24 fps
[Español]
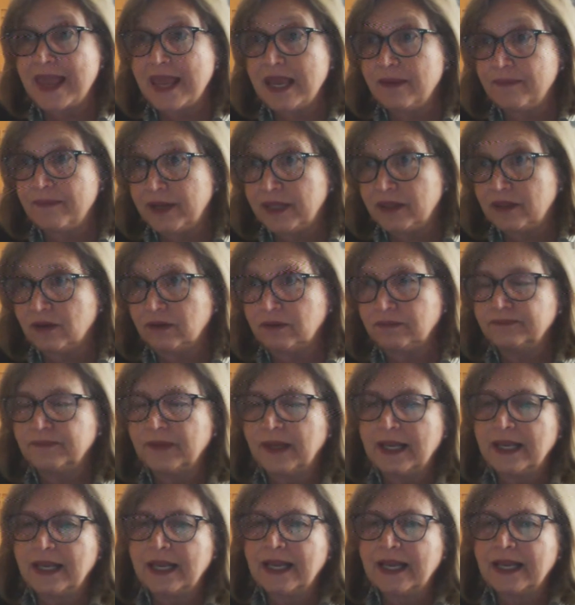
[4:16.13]
híbrido
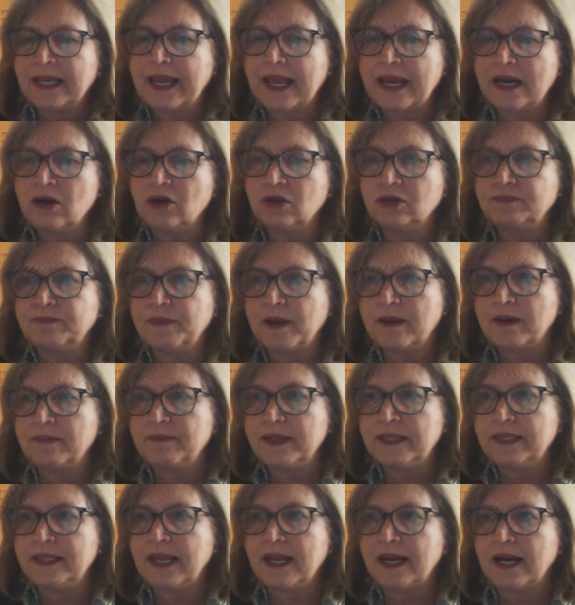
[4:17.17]
que nos
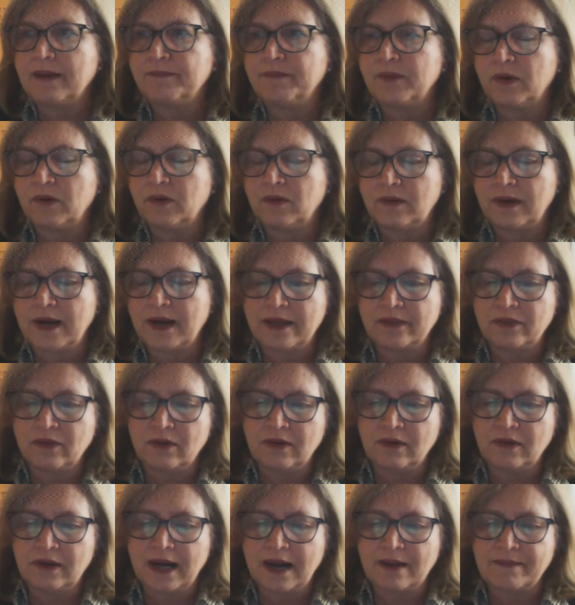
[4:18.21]
permitiera, por un
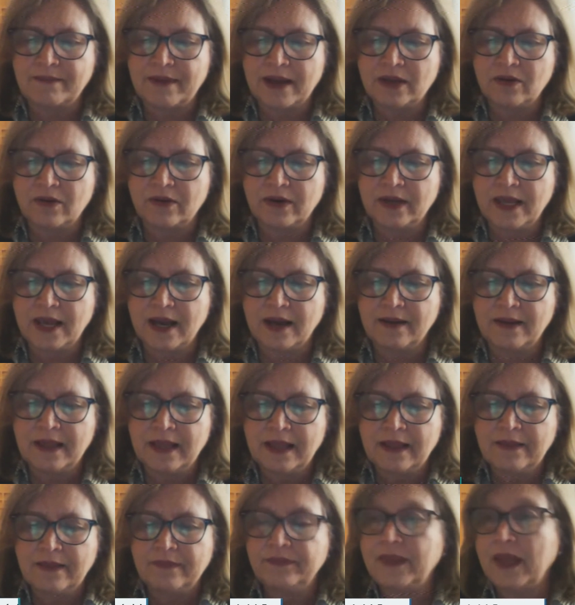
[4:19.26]
lado, la
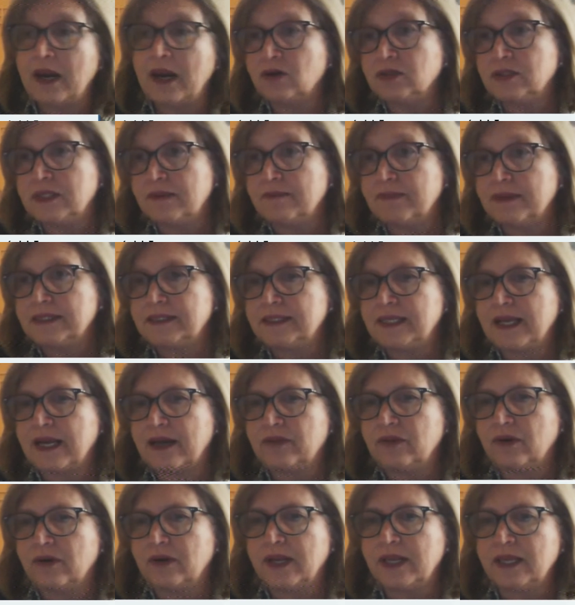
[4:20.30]
mayoría de los
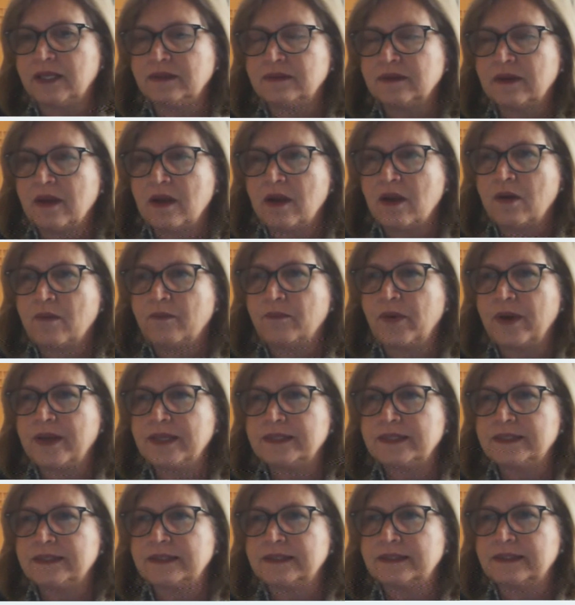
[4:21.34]
investigadores,
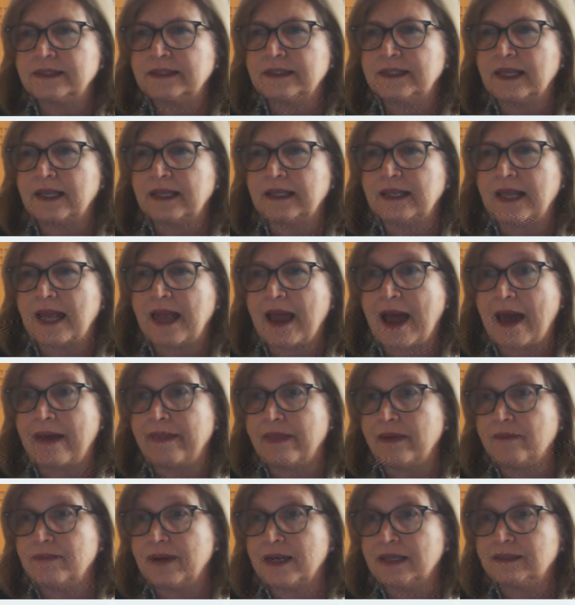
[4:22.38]
pues
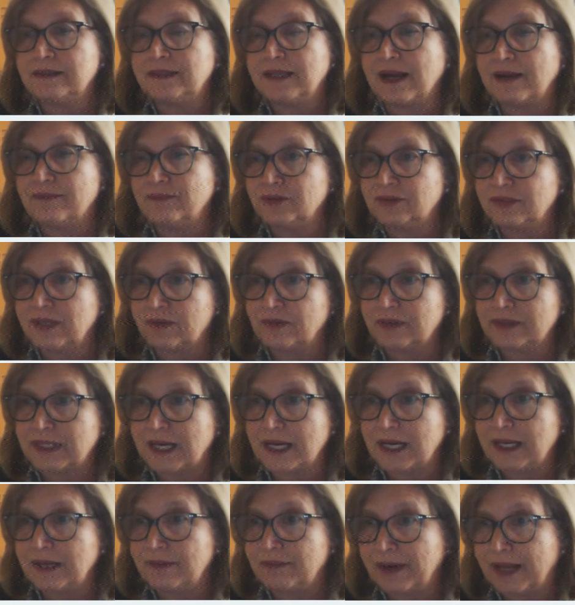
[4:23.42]
además, digamos, de
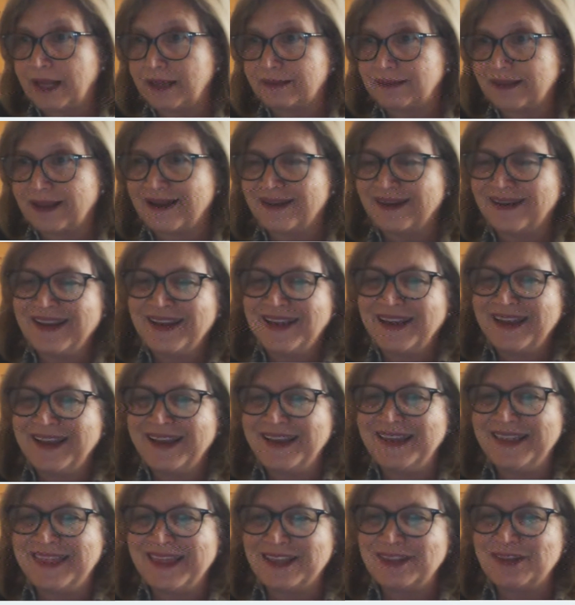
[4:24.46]
nuestra libreta
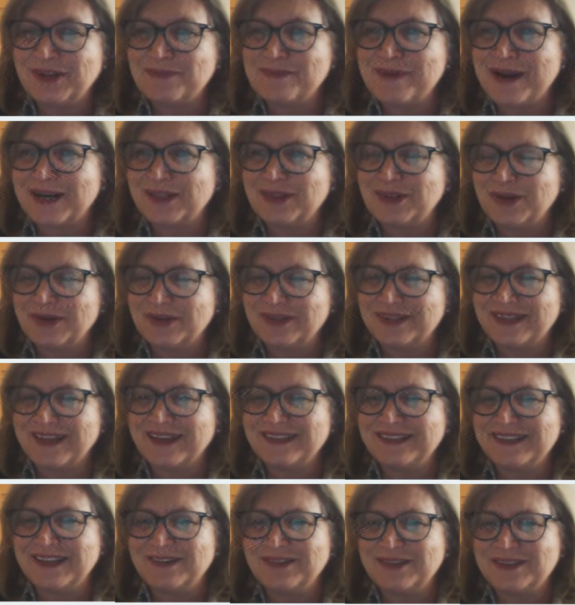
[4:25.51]
y de tomar
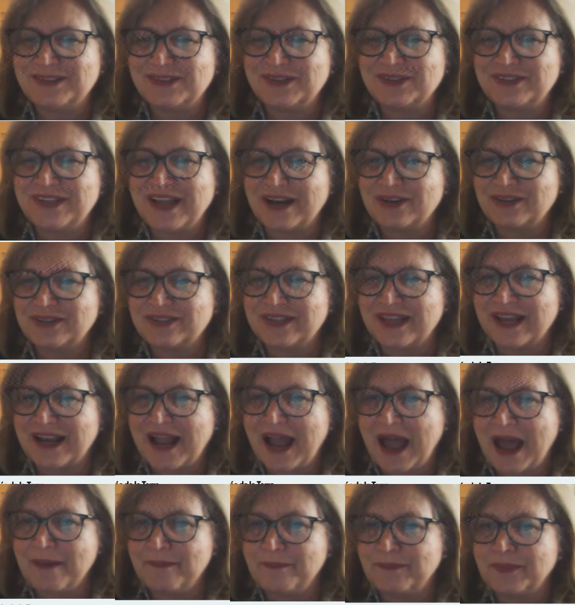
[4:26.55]
notas de nuestros diarios
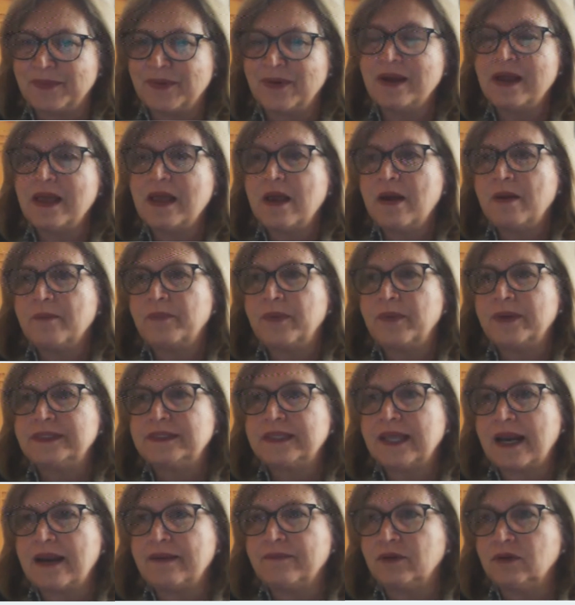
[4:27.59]
de campo,
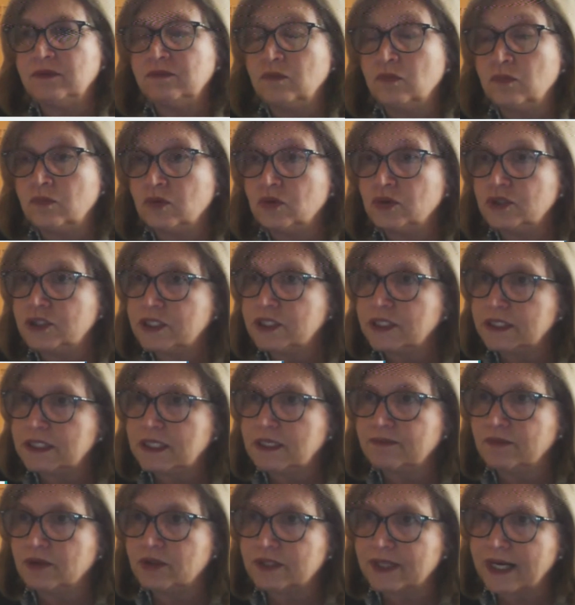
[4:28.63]
pues tenemos
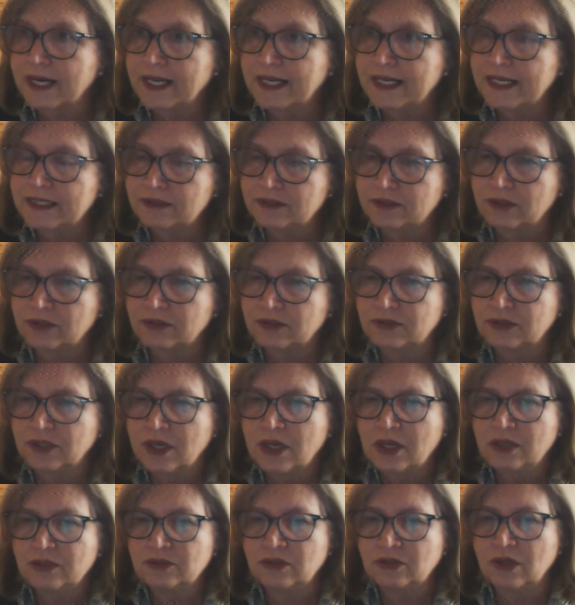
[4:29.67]
muchísimos
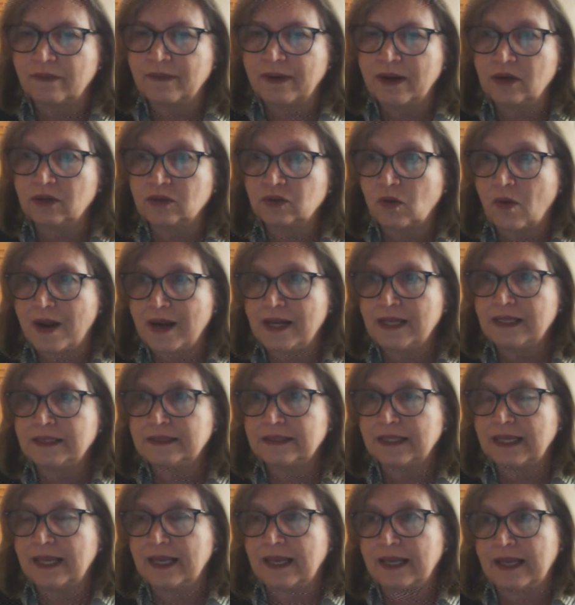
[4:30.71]
registros sobre los
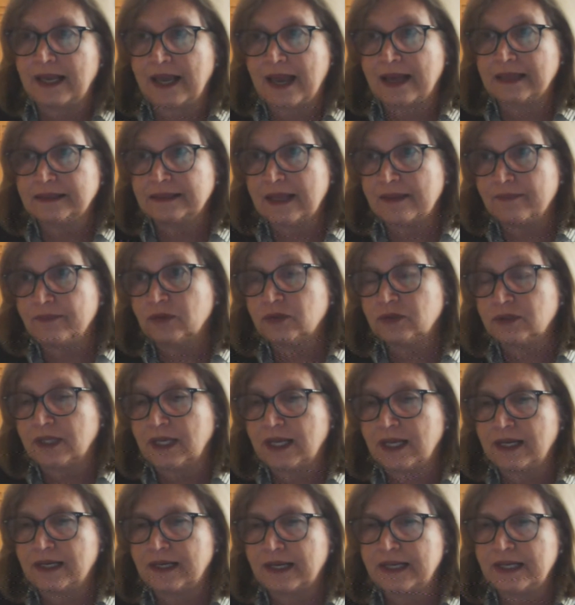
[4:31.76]
cuales eh,
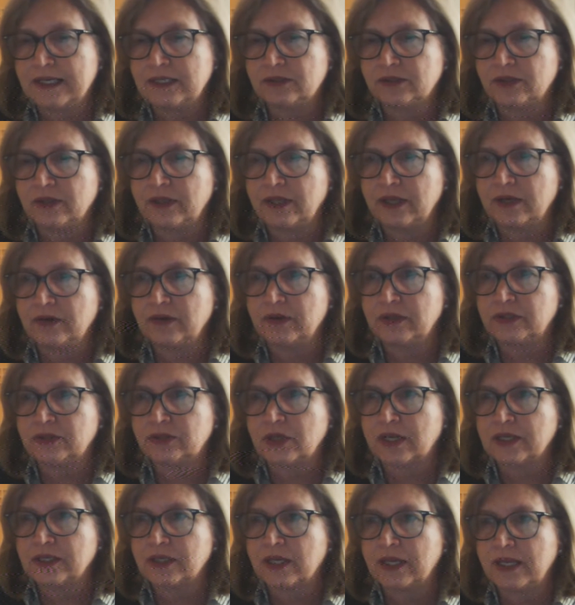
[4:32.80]
hacemos el registro de
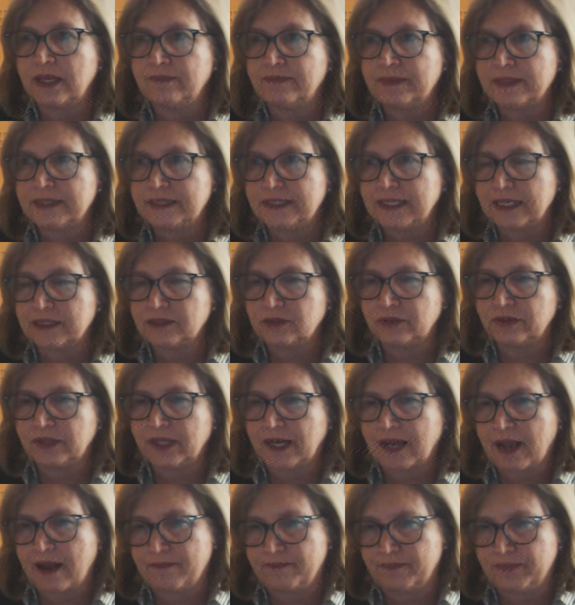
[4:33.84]
nuestra
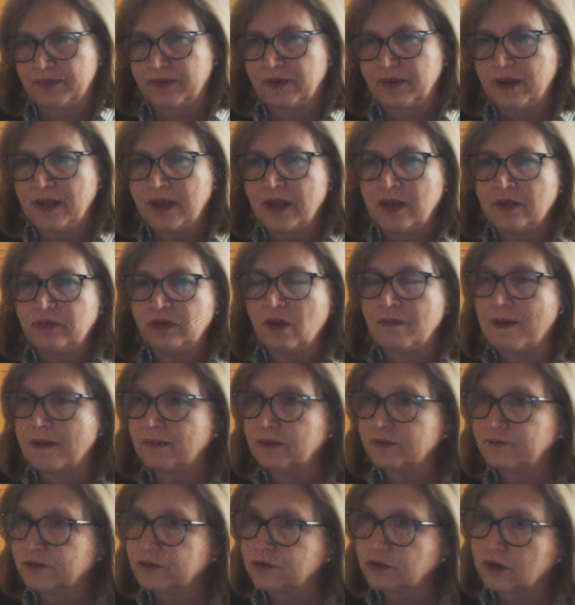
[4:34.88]
investigación de campo.
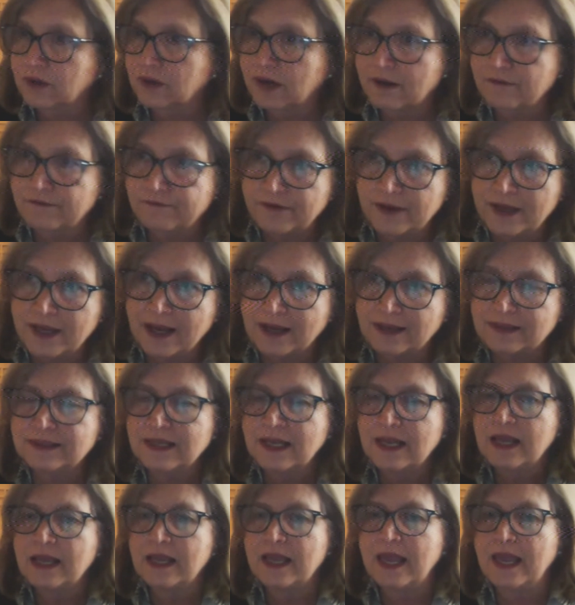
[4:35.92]
Tomamos
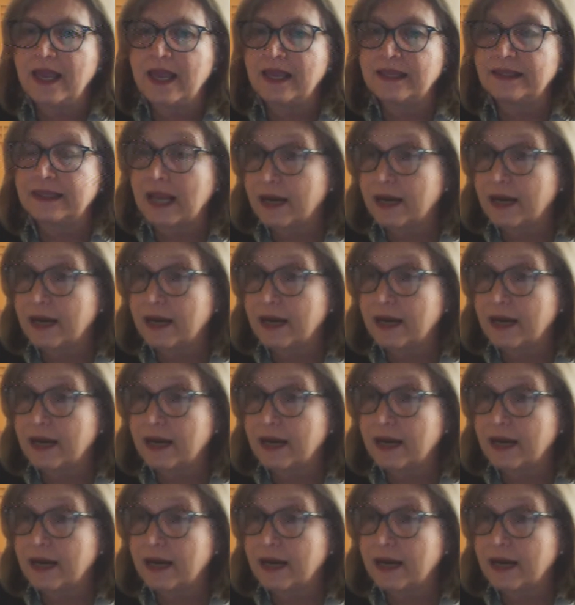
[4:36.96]
fotografías, eh,